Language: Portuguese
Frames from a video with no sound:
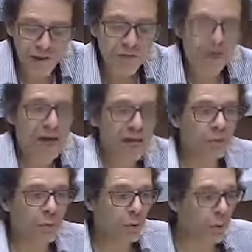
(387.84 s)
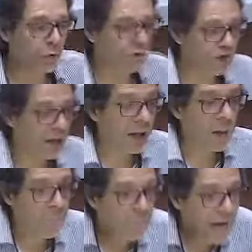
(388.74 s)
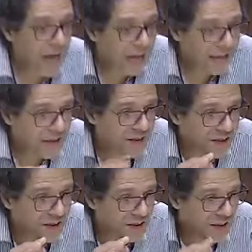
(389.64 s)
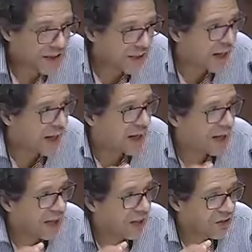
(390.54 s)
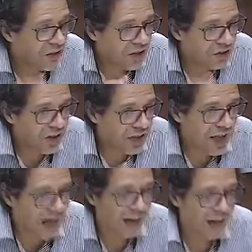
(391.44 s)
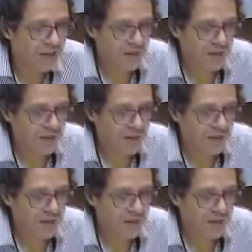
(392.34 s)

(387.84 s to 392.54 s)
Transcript: vagas para o curso de medicina indígena.